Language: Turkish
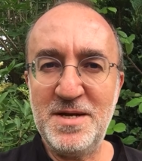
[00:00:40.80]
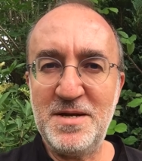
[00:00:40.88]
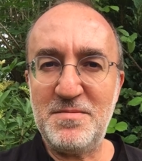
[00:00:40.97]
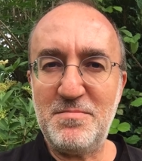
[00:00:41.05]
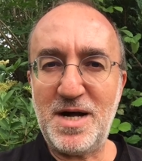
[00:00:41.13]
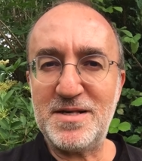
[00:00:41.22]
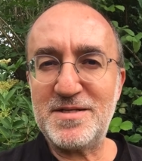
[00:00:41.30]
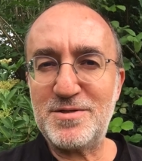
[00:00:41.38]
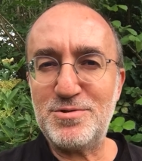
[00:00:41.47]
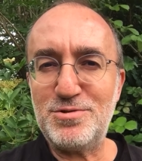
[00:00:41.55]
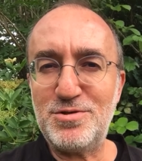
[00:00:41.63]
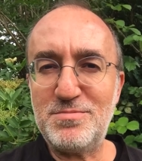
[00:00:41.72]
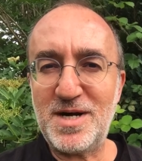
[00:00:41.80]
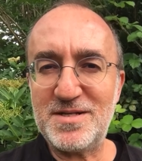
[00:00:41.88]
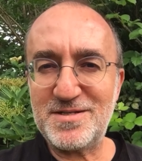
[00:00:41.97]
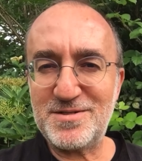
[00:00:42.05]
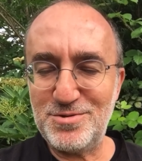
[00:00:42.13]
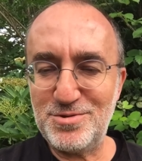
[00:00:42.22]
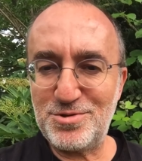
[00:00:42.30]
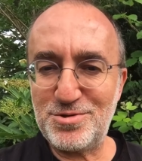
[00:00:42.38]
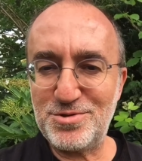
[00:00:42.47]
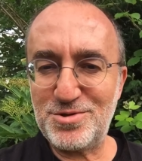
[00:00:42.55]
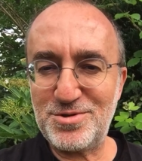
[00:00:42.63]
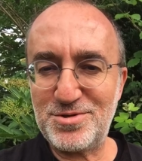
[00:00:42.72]
bazıları ünlü bazıları
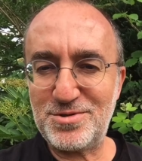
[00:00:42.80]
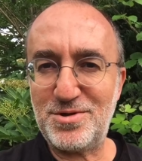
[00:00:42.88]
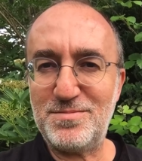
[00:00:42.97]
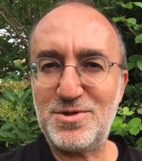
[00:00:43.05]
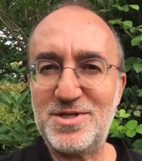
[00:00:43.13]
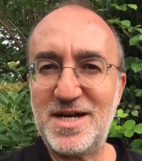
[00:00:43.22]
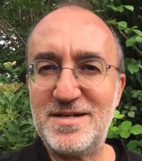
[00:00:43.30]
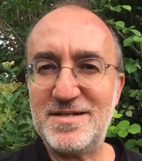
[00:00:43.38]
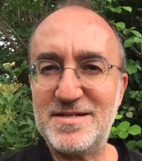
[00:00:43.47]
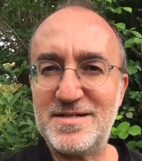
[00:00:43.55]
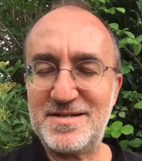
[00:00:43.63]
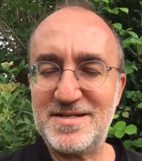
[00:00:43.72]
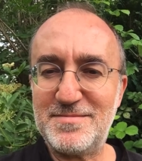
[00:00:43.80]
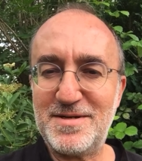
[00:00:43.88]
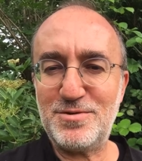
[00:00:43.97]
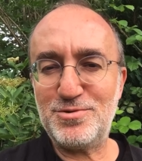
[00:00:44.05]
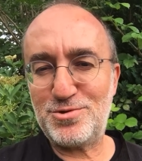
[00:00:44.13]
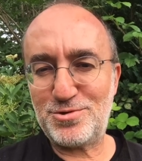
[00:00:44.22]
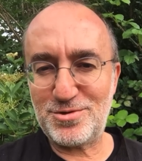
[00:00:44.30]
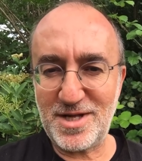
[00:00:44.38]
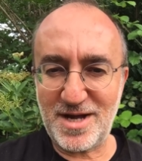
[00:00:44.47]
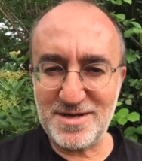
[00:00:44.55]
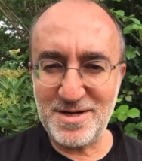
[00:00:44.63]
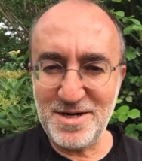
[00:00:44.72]
ünsüz rol modeller arasında ben
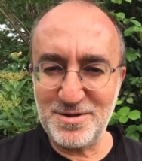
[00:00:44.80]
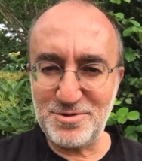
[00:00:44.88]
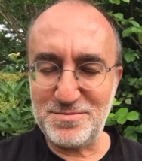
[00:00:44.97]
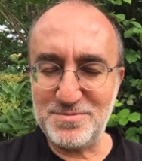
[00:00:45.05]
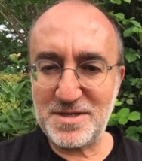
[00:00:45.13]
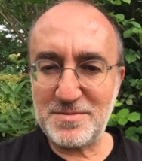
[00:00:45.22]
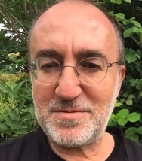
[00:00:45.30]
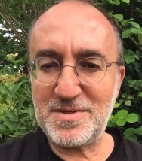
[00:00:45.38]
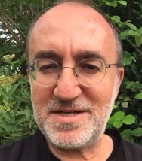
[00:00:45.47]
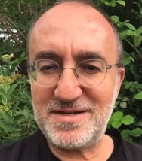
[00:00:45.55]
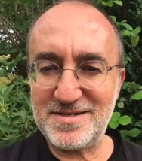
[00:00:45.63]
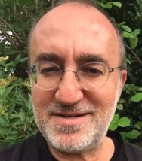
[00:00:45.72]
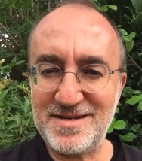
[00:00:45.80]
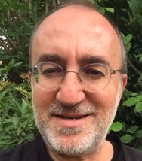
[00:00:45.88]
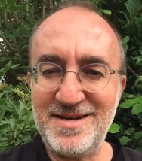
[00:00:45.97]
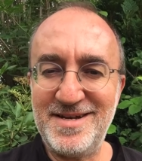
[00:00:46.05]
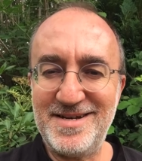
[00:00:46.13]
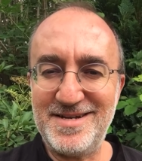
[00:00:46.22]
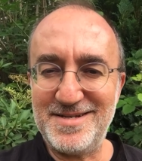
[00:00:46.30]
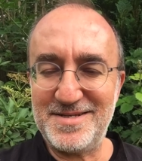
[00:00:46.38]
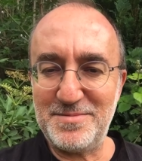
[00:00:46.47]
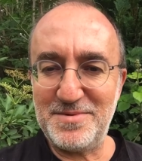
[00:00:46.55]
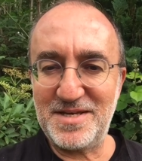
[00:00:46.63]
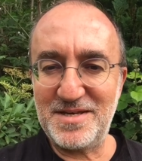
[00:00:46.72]
ünsüzler grubundayım ama yine de e,
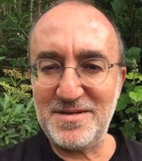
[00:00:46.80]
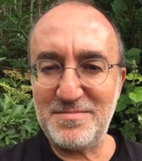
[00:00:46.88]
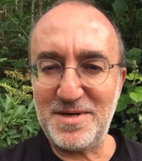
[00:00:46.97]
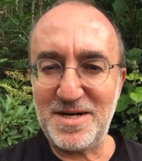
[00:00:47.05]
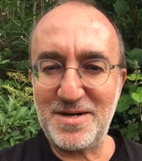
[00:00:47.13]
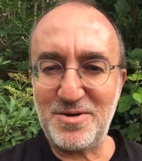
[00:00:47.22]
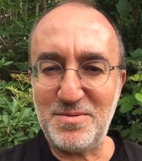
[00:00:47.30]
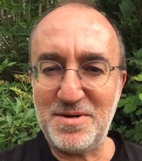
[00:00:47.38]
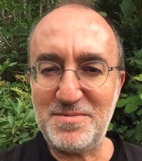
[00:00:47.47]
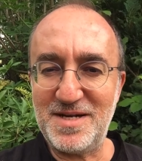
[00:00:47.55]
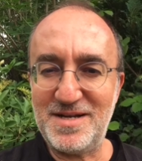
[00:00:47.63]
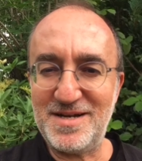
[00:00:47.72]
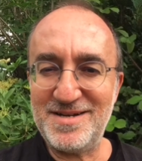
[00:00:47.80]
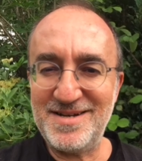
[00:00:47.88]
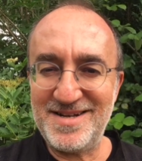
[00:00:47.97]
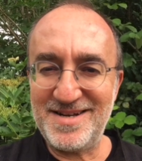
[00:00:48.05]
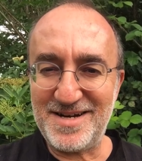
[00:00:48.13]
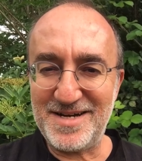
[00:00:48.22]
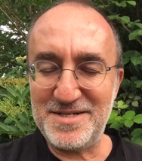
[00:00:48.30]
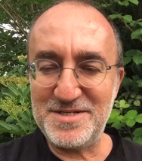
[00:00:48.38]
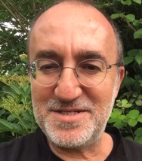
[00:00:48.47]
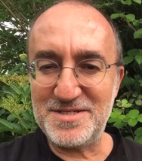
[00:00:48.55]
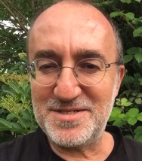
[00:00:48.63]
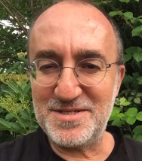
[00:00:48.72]
tabii ki Barack Obama ile aynı
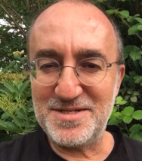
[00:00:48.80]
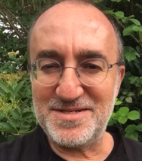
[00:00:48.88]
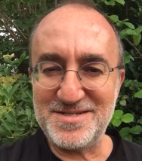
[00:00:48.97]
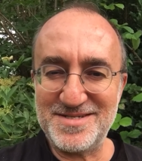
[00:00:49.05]
e,